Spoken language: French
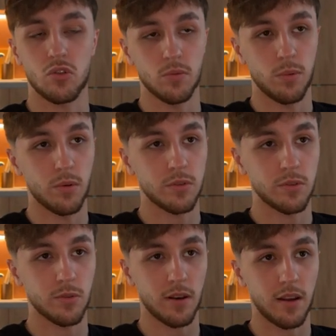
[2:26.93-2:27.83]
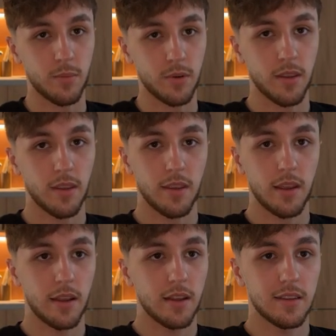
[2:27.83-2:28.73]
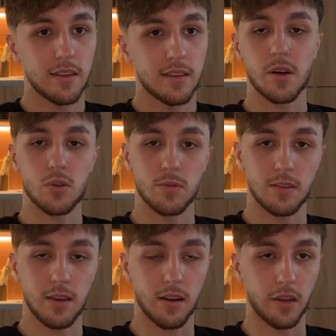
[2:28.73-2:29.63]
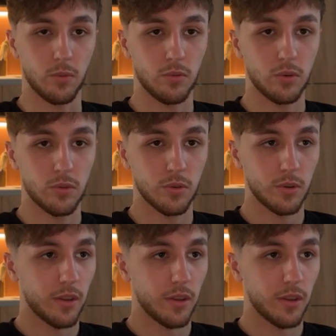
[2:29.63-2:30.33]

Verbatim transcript: de bleu sur l'arme. Ça marche aussi avec les couteaux.